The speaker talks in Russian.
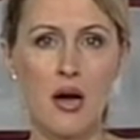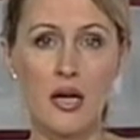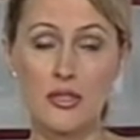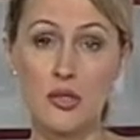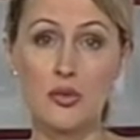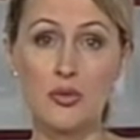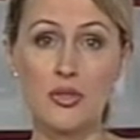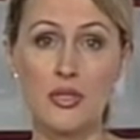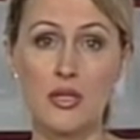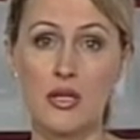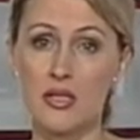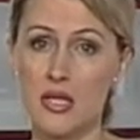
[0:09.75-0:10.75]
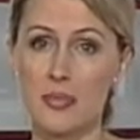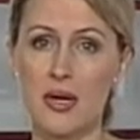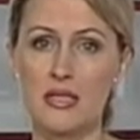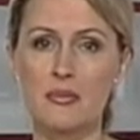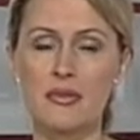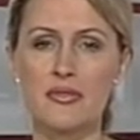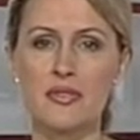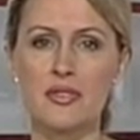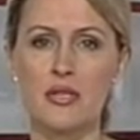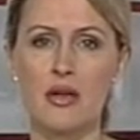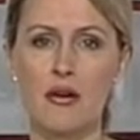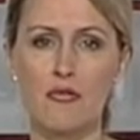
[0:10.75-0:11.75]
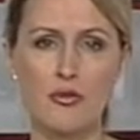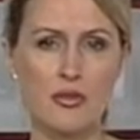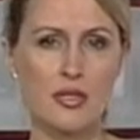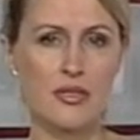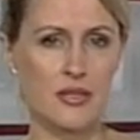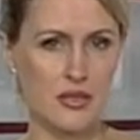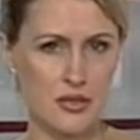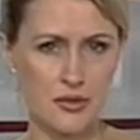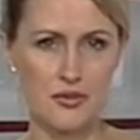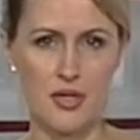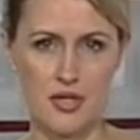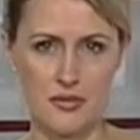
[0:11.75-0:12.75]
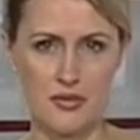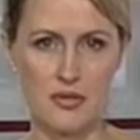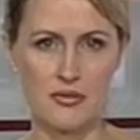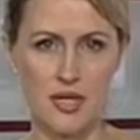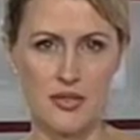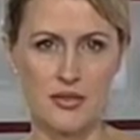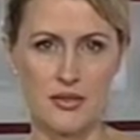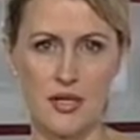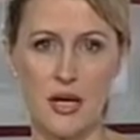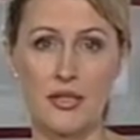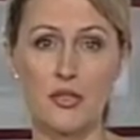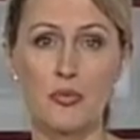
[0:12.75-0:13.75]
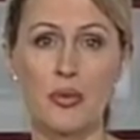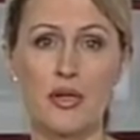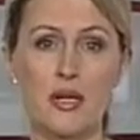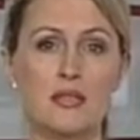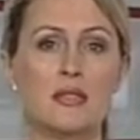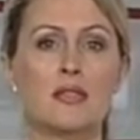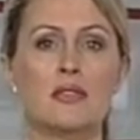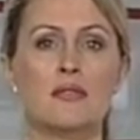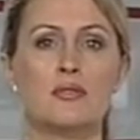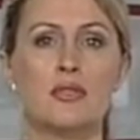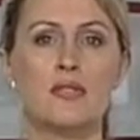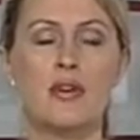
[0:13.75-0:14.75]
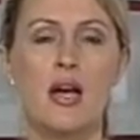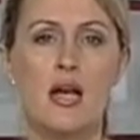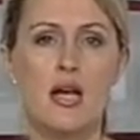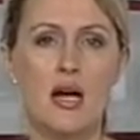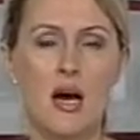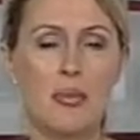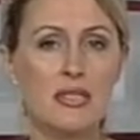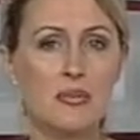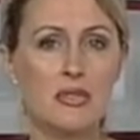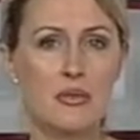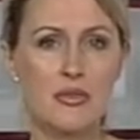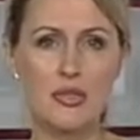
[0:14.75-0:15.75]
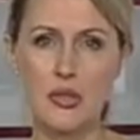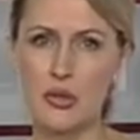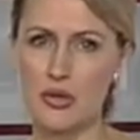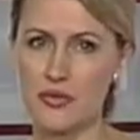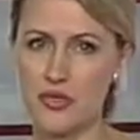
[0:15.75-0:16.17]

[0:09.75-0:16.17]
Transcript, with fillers: А дискуссии необходимо вести в органах государственной власти, а не у проходных заводов. Об этом комментируя